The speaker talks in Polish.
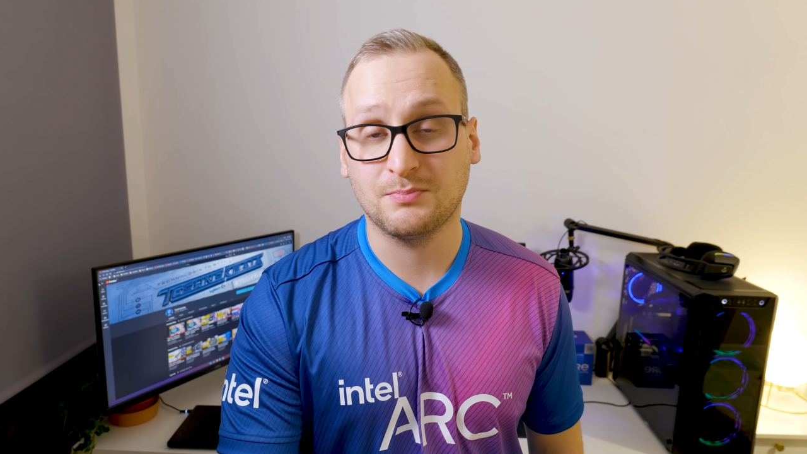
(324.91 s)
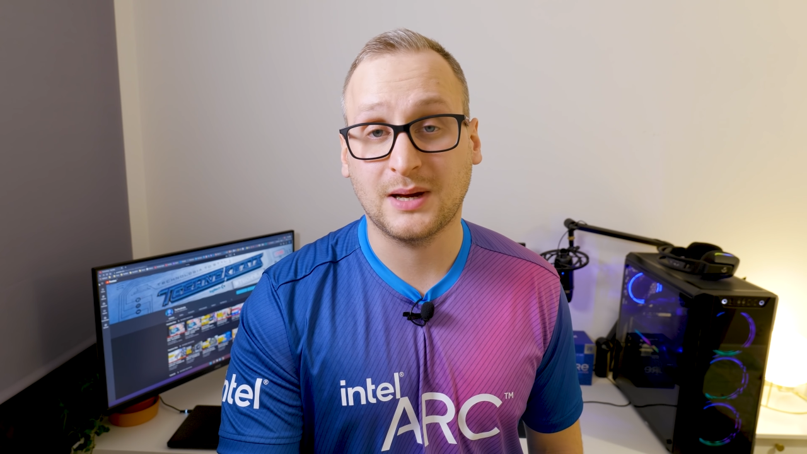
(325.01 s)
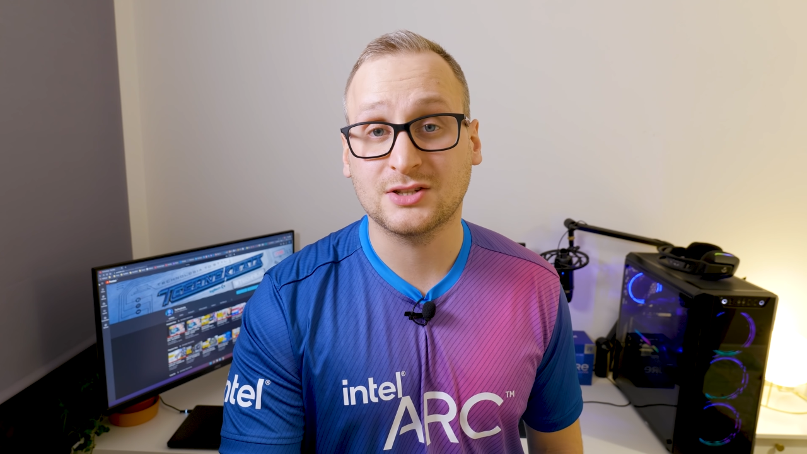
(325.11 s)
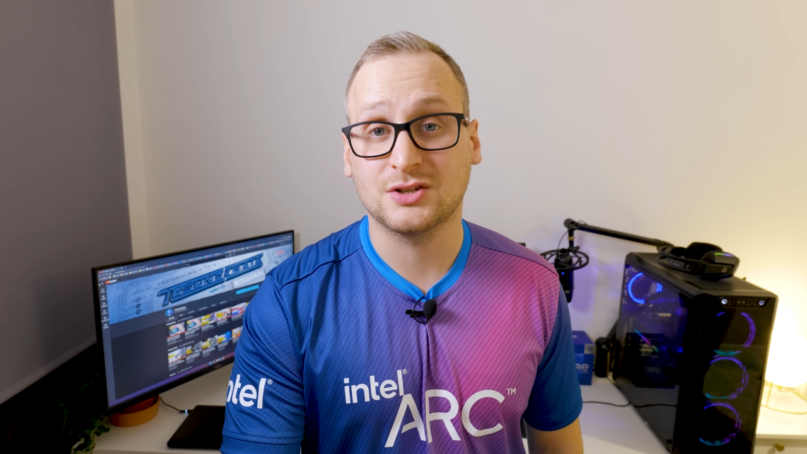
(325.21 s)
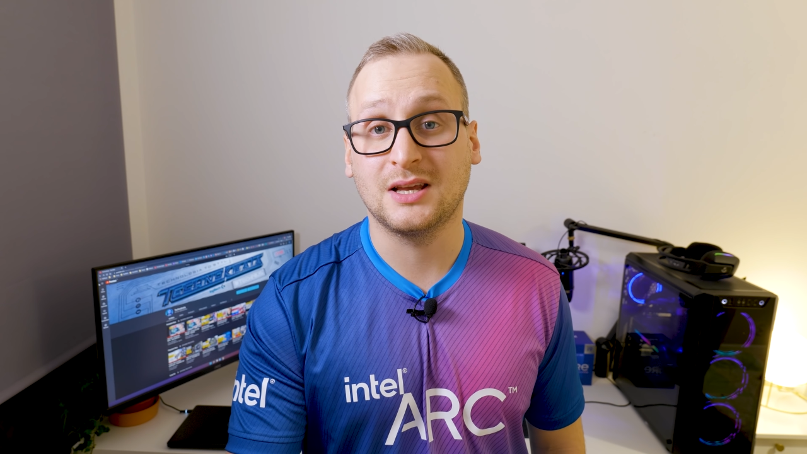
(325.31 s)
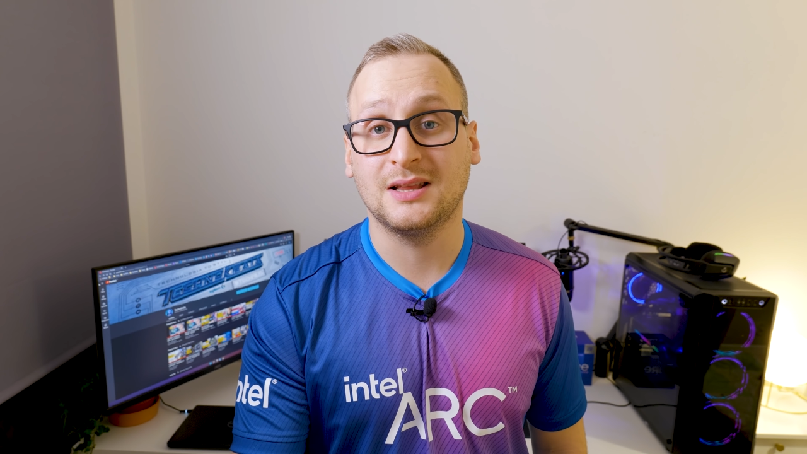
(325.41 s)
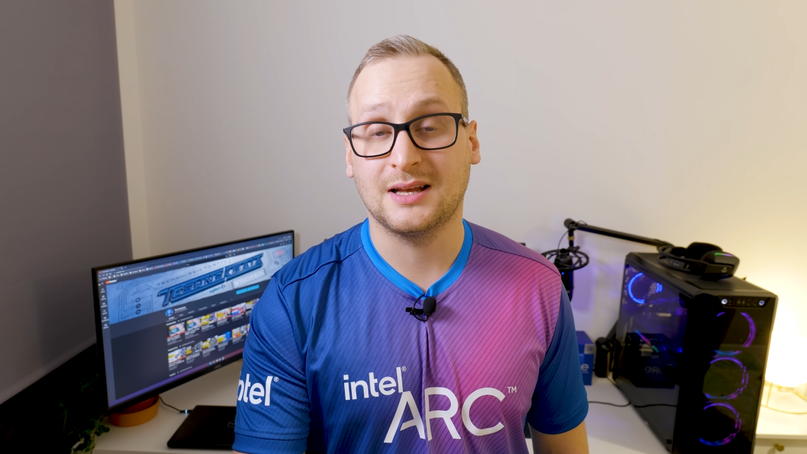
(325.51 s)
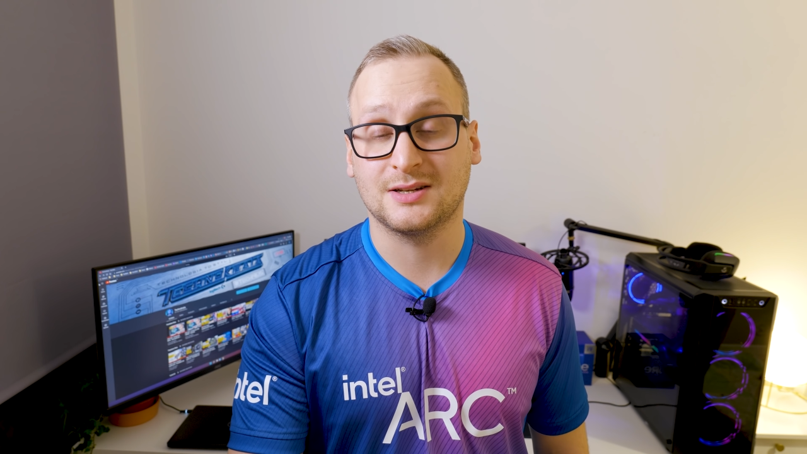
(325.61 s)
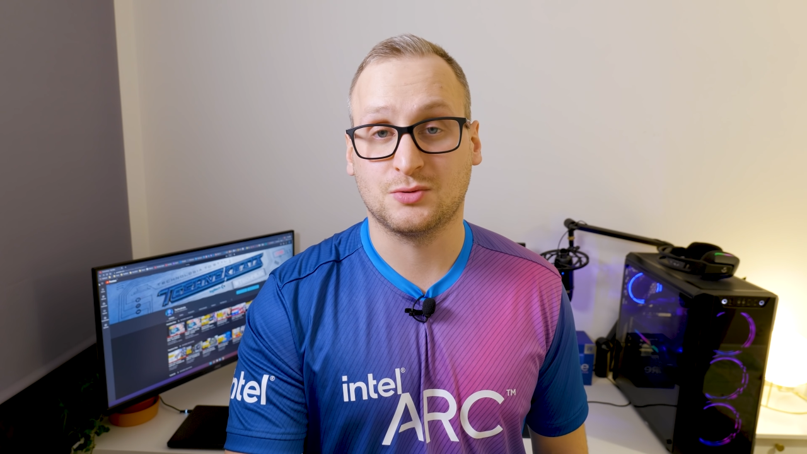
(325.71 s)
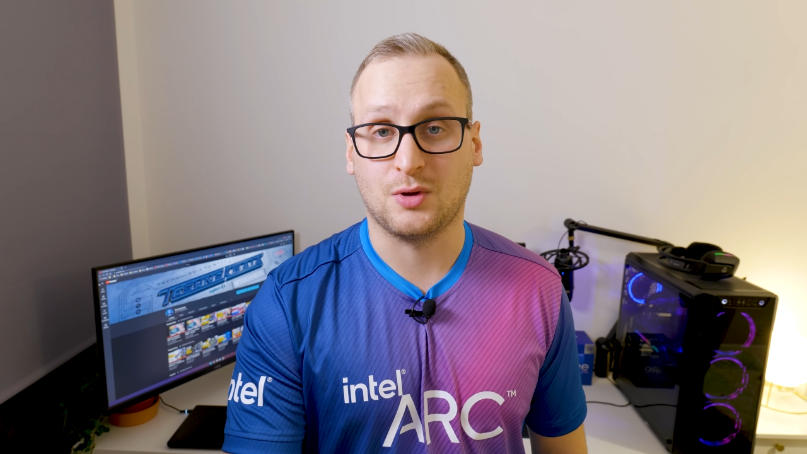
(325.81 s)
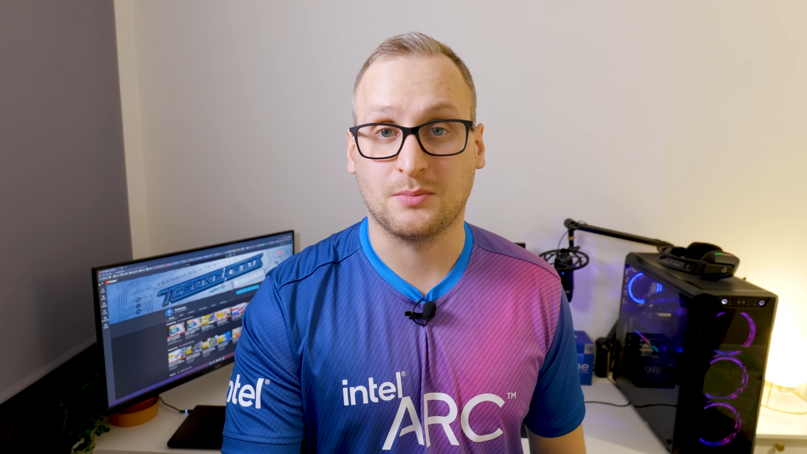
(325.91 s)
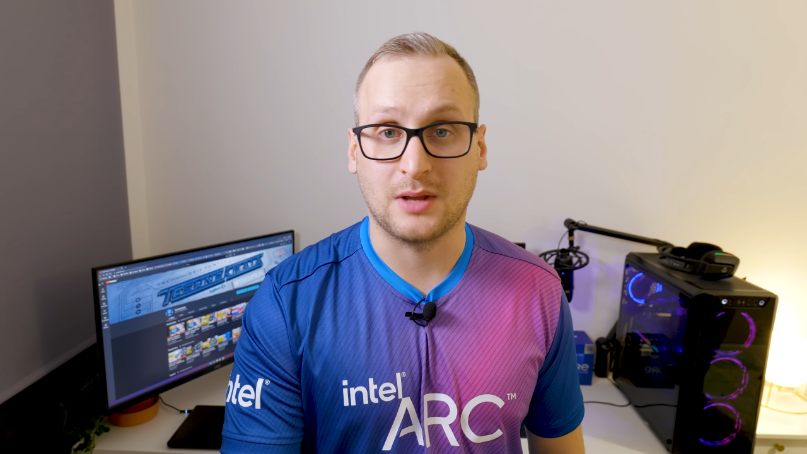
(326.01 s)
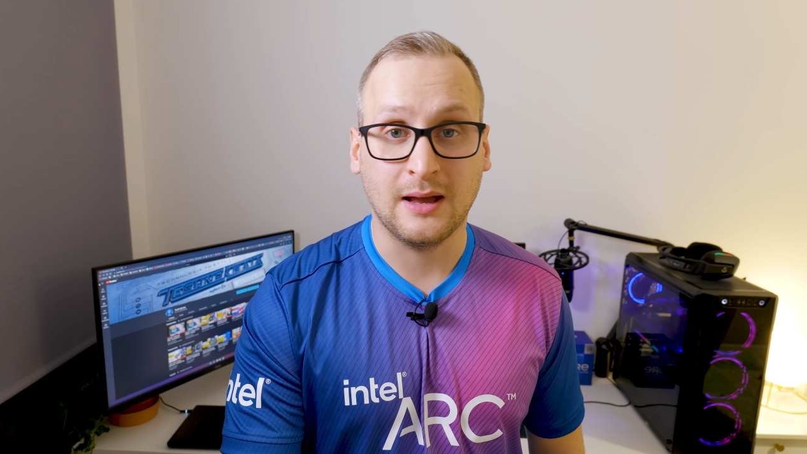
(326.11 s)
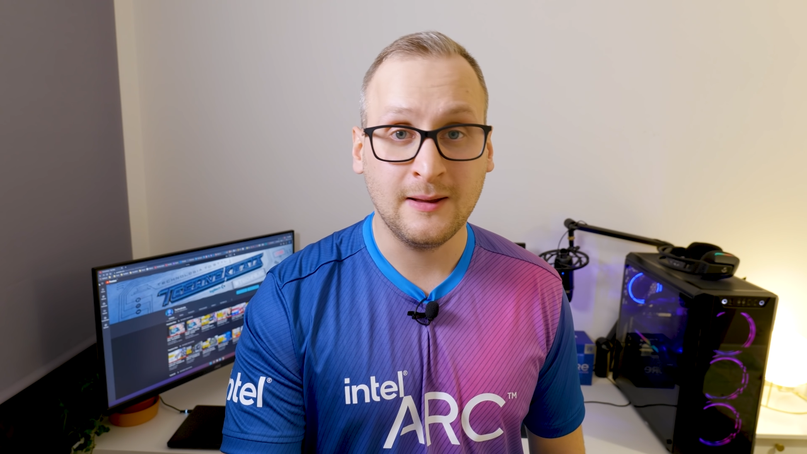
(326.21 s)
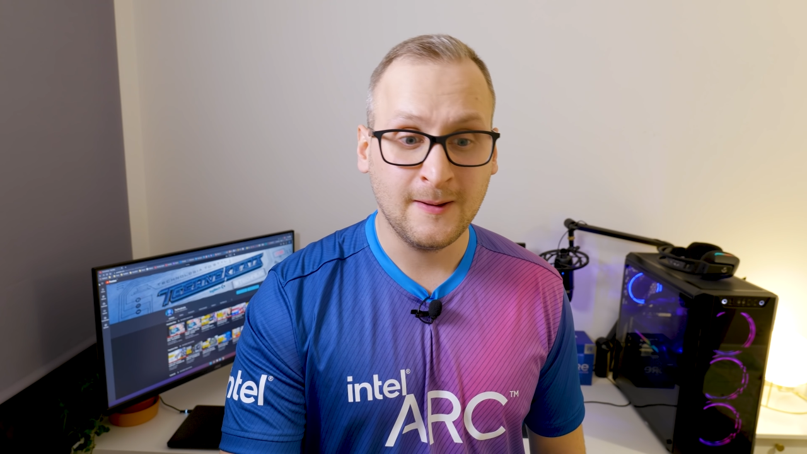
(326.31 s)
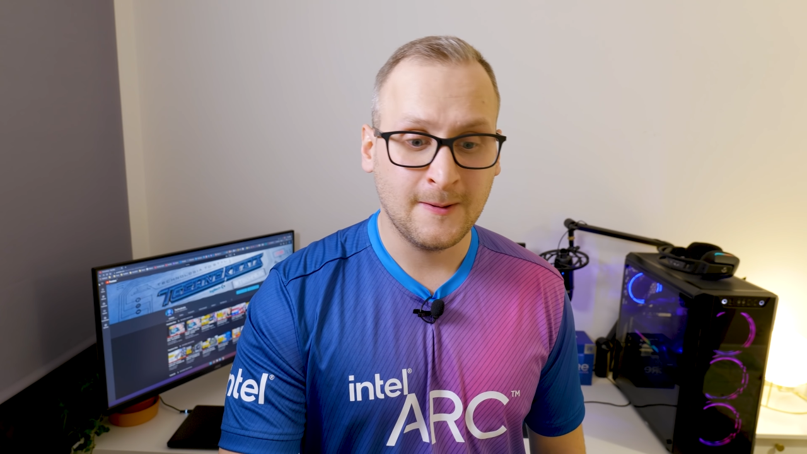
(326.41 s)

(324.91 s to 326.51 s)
bardzo nie interesują, nie?